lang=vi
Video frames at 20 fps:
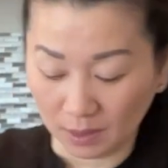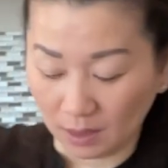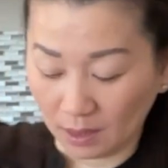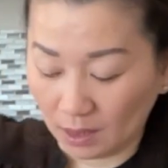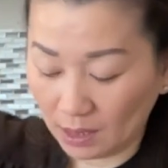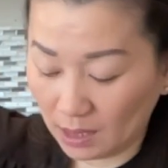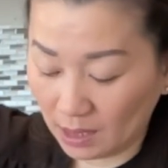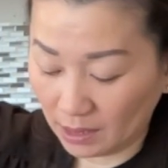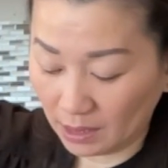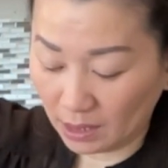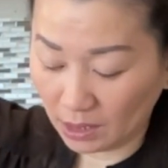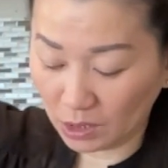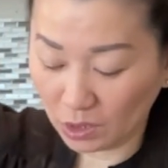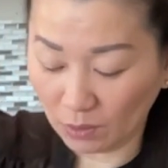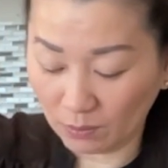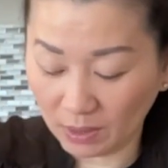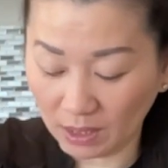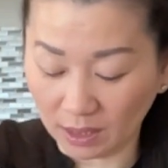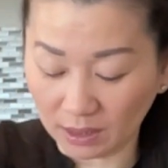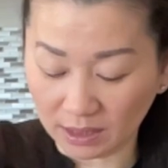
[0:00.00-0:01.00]
lời nó khi
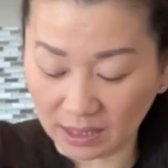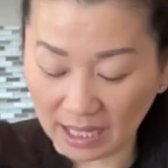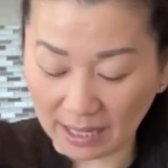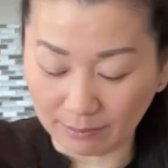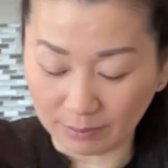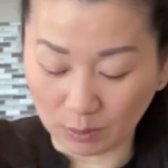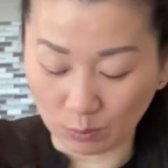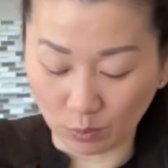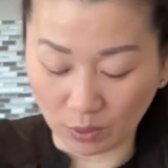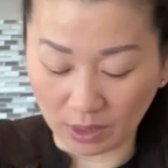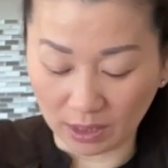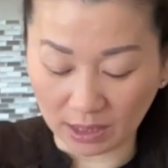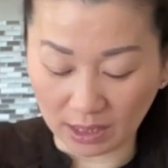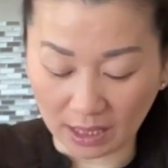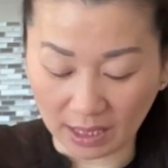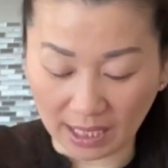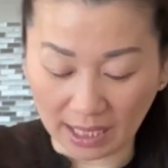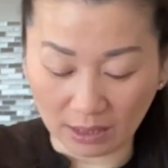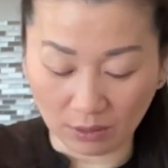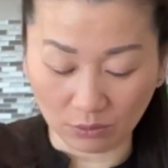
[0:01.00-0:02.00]
ông đang tram cho mỗi nó
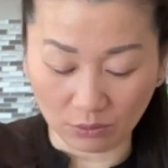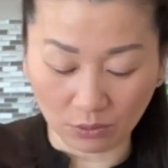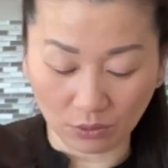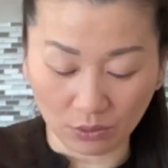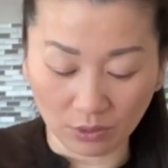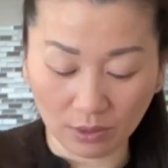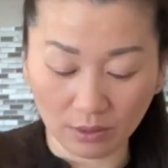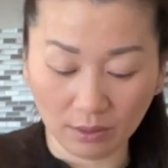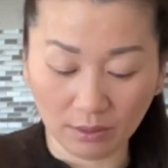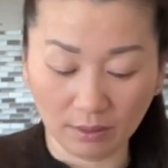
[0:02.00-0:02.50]
tắc đai ổn ổn